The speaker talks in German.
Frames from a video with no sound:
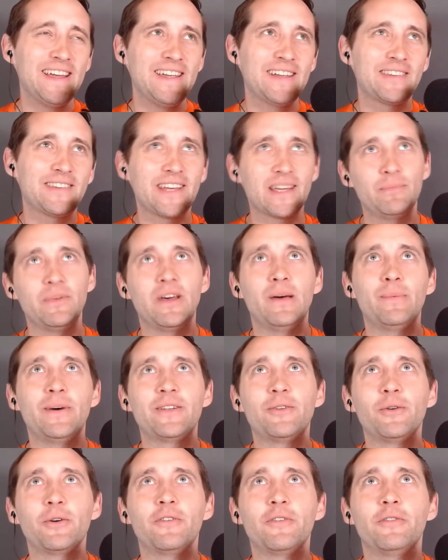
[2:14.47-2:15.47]
Jetzt sag mir
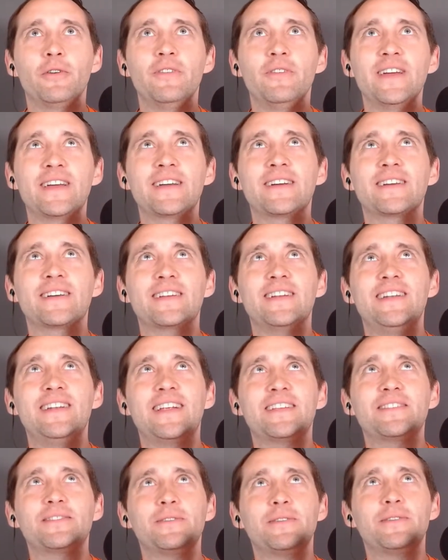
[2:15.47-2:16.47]
aber doch vorweg,
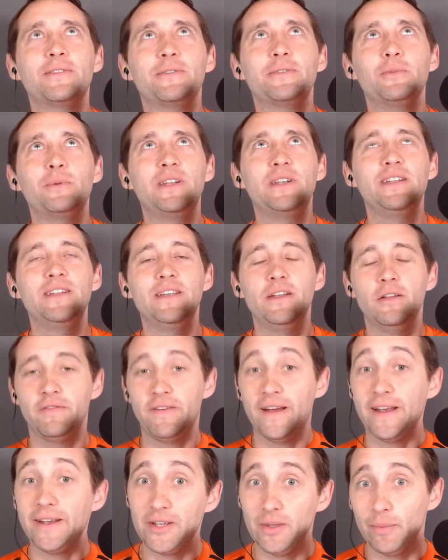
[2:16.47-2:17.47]
lass uns über den
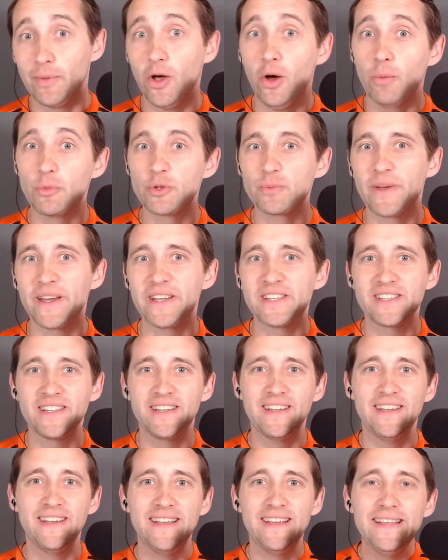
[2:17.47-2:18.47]
Elefanten im Raum
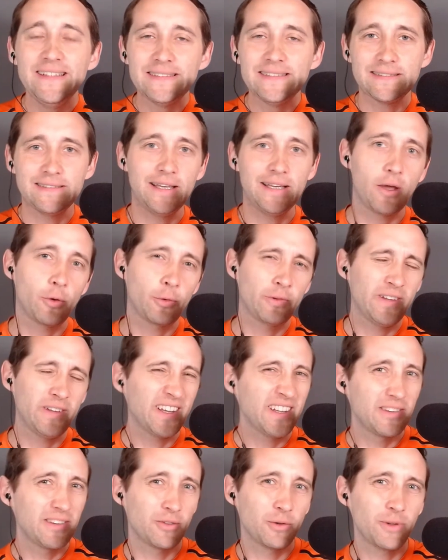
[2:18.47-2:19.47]
sprechen. Ist
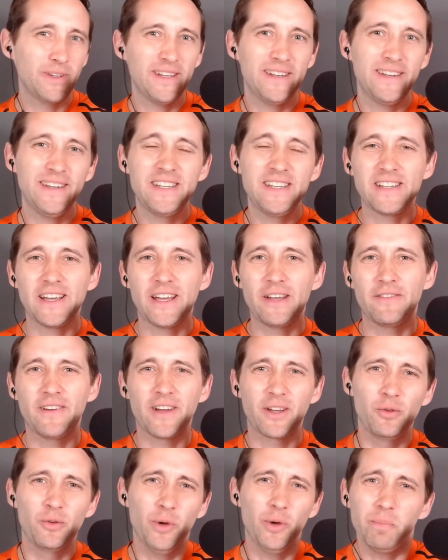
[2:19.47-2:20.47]
Nahrungsergänzung denn nicht
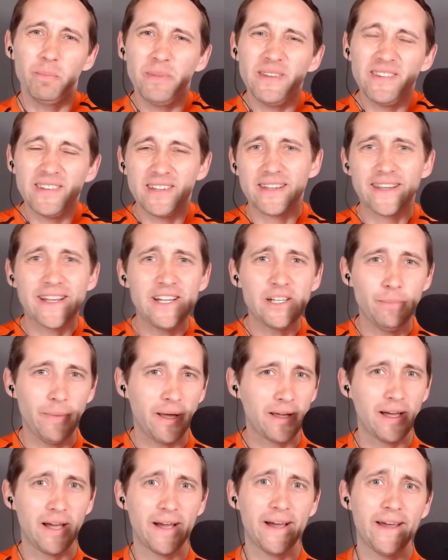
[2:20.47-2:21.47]
einfach nur ein bisschen
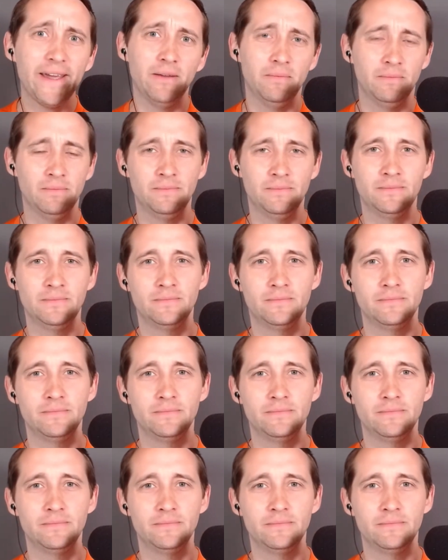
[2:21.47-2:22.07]
Geldmacherei?